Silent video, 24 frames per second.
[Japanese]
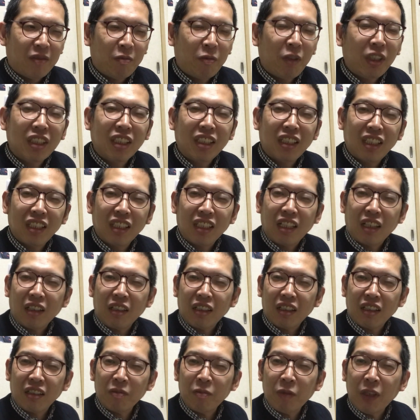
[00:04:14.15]
まだなん
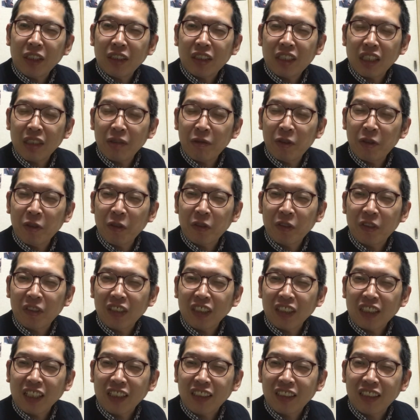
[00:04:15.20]
かメンタルブロック
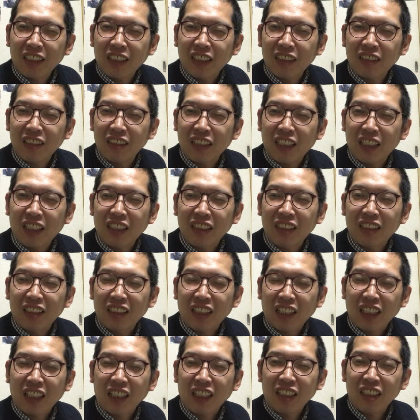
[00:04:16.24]
がたくさんあるなっ
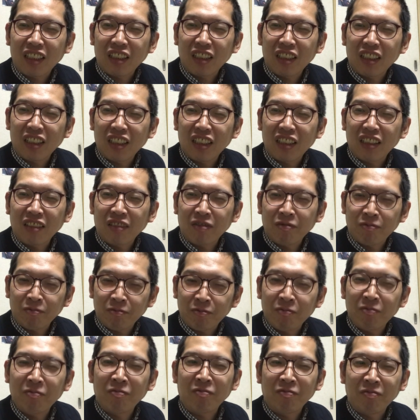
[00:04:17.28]
てう
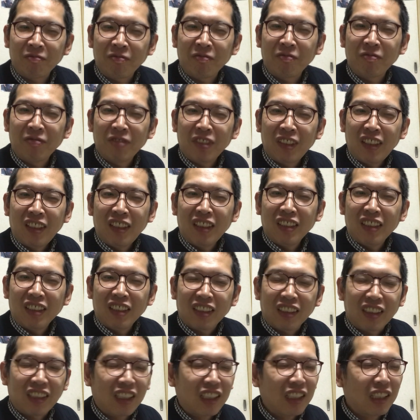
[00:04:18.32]
ん
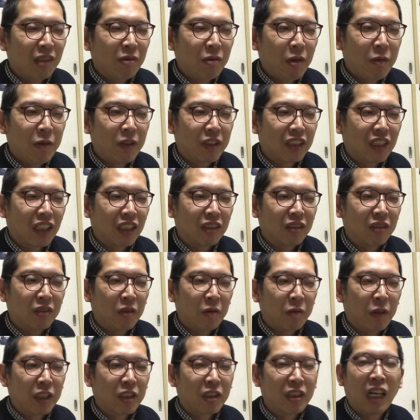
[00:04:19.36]
素敵なママさん
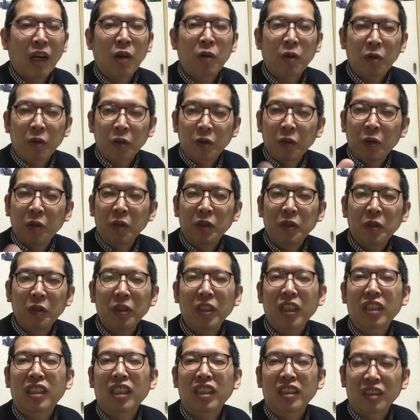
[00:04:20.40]
の場所あ俺男一人
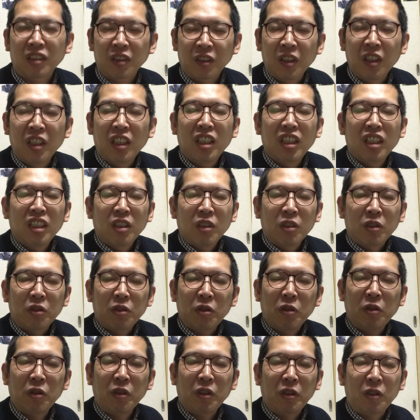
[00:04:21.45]
だったんですよ
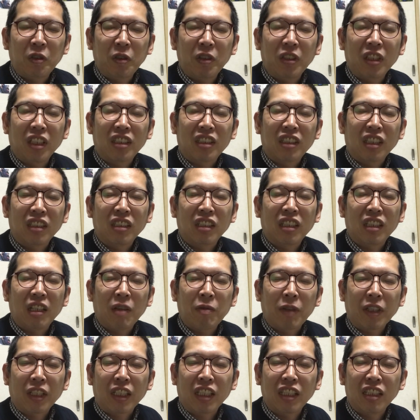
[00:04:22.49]
男一人だったんでね
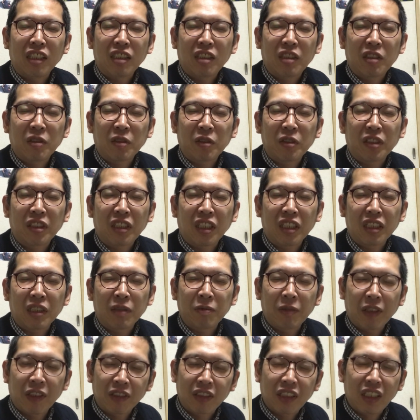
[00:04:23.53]
やっぱ緊張してし
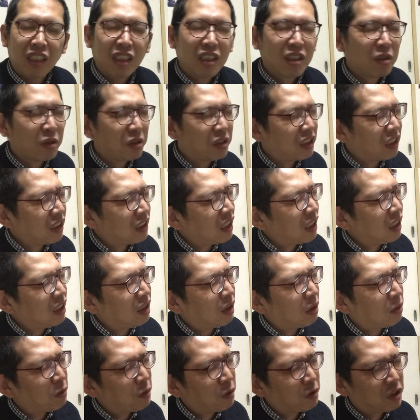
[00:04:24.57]
まう緊張してないっ
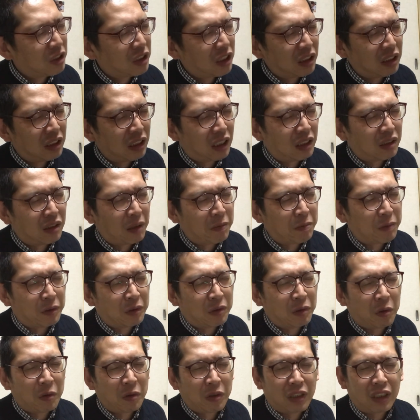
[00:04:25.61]
て思っちゃうんだけどやっぱ
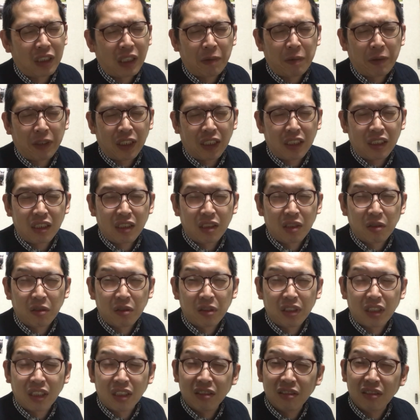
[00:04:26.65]
どっかでやっぱ緊張
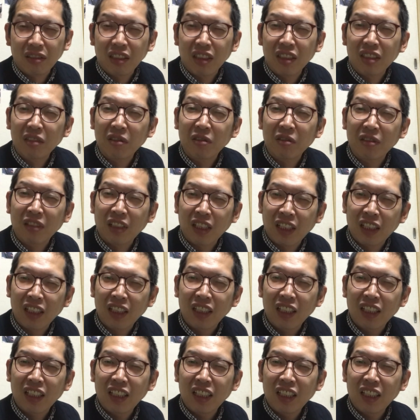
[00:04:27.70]
してるんでしょうね